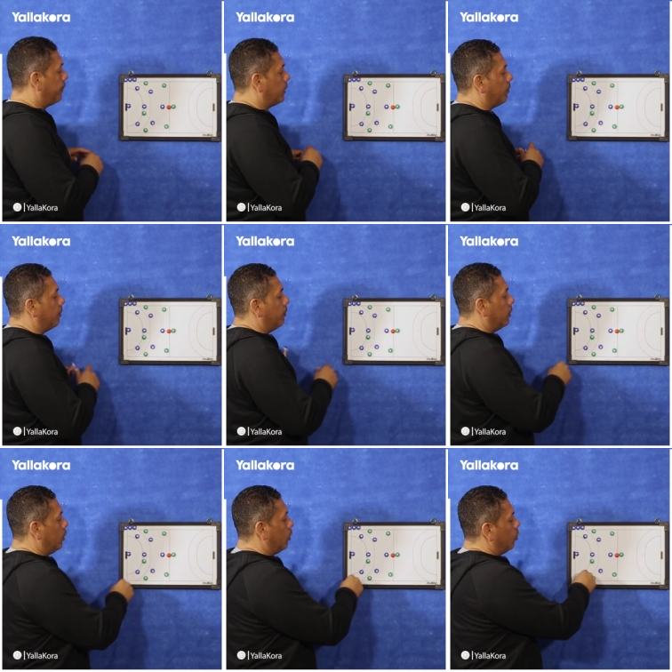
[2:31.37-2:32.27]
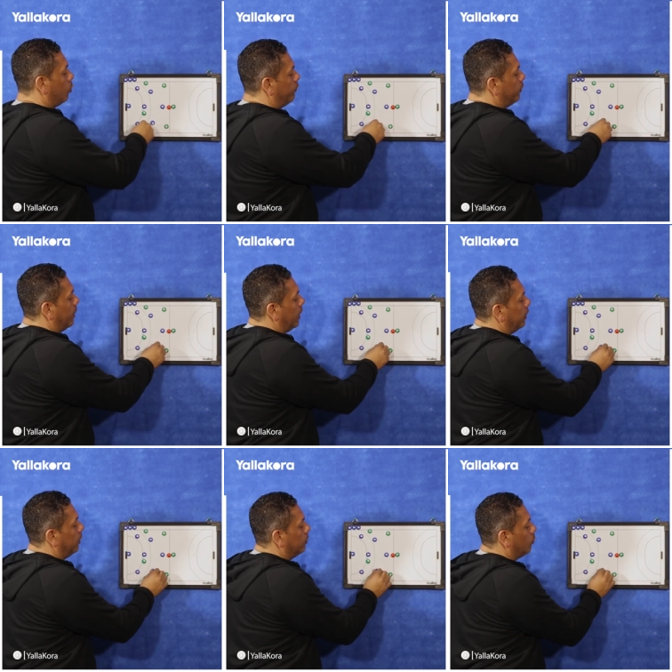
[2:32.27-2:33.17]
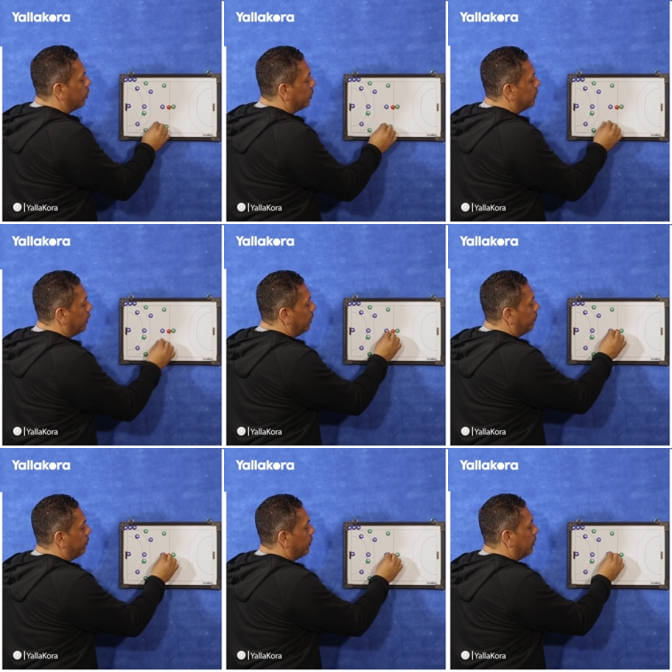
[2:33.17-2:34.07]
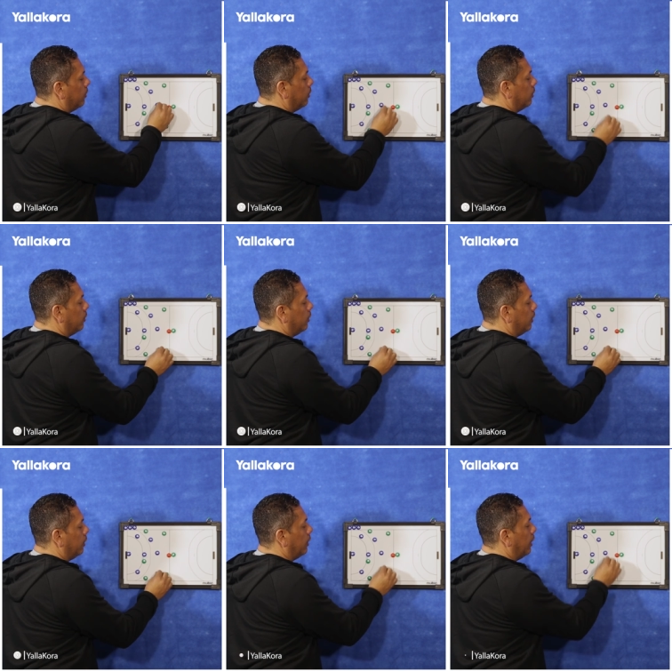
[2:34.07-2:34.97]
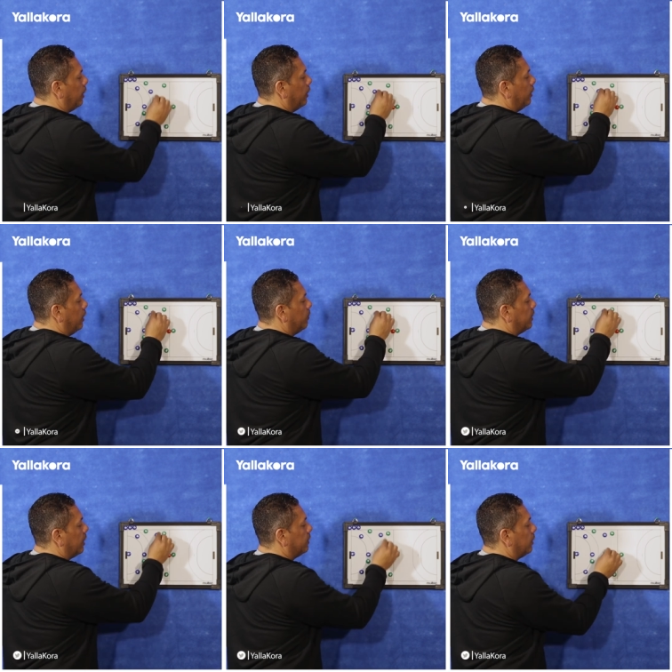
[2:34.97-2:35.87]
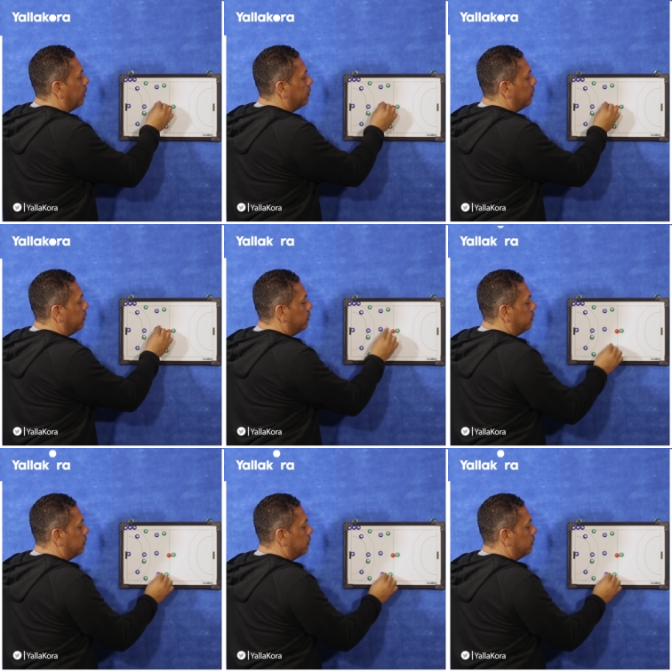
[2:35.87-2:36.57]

تمام وفي بقى ايه ممكن تقلب اللعب 3 3